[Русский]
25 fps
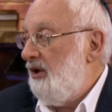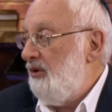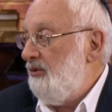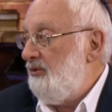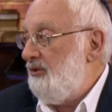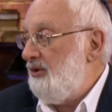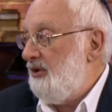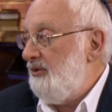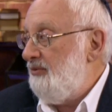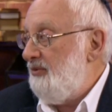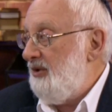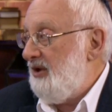
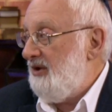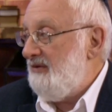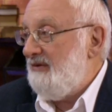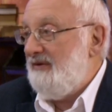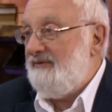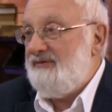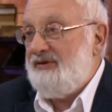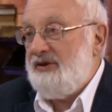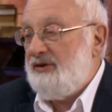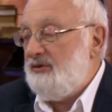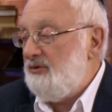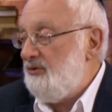людях мира,
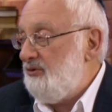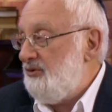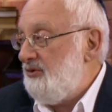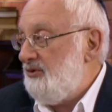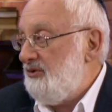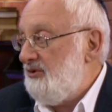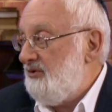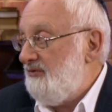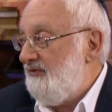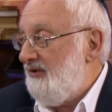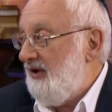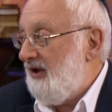во всех
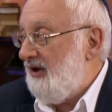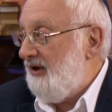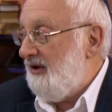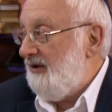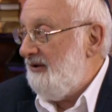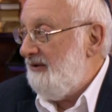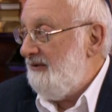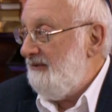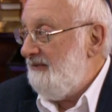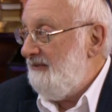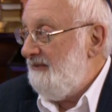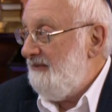существах.
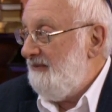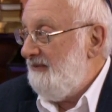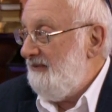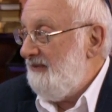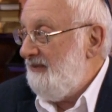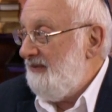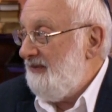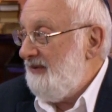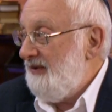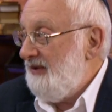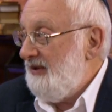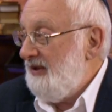
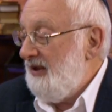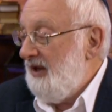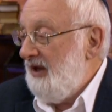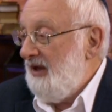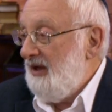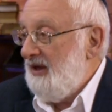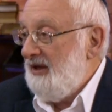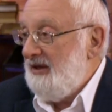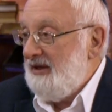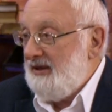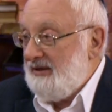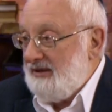
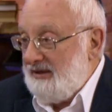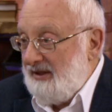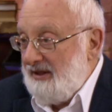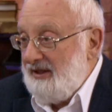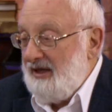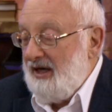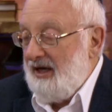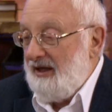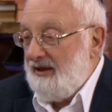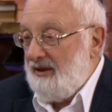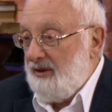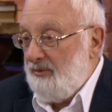Если
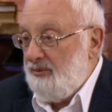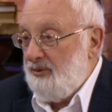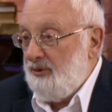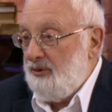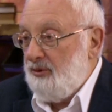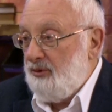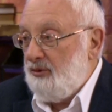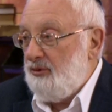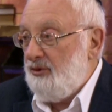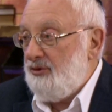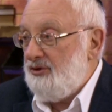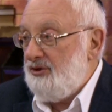я это
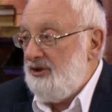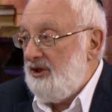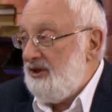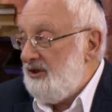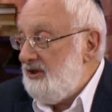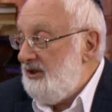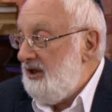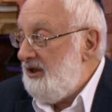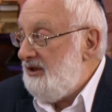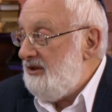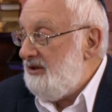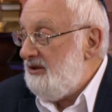буду точно
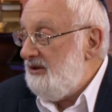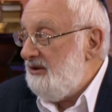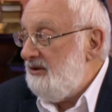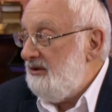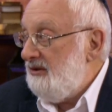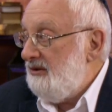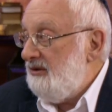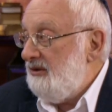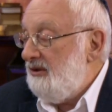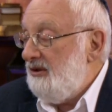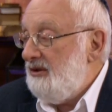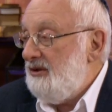знать,
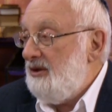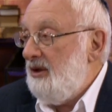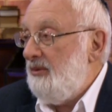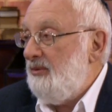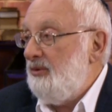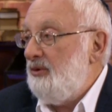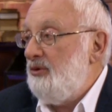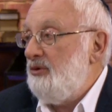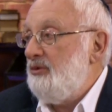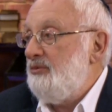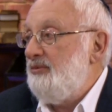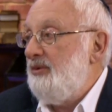я
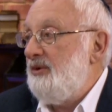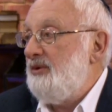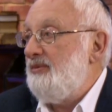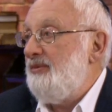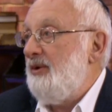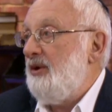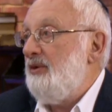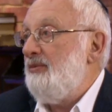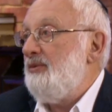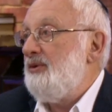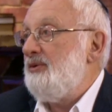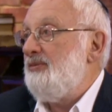буду
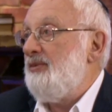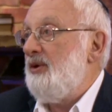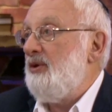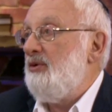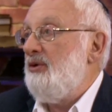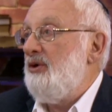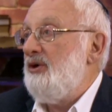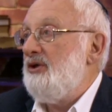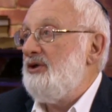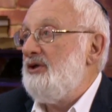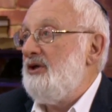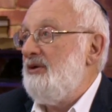беспоко
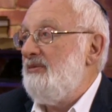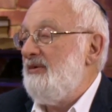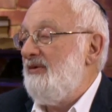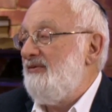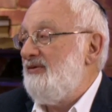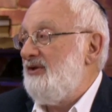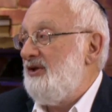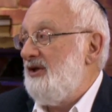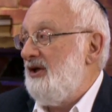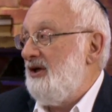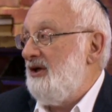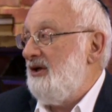беспокоиться обо
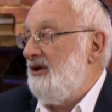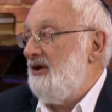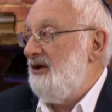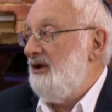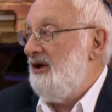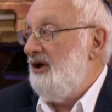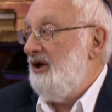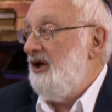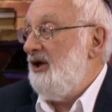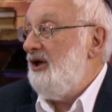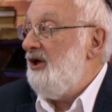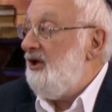всех.
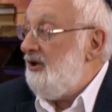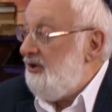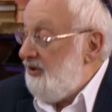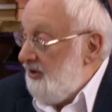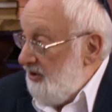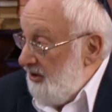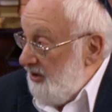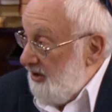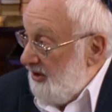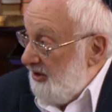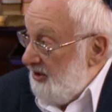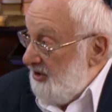
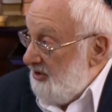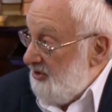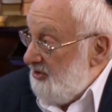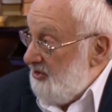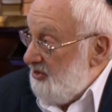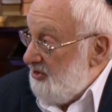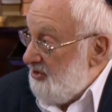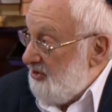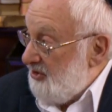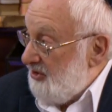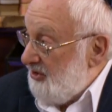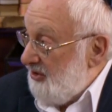
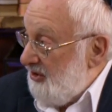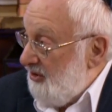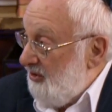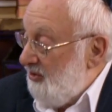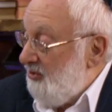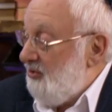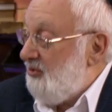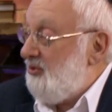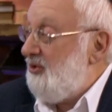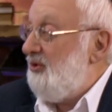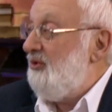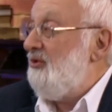Эгоистически,
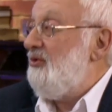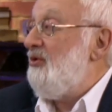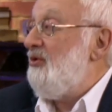но уже на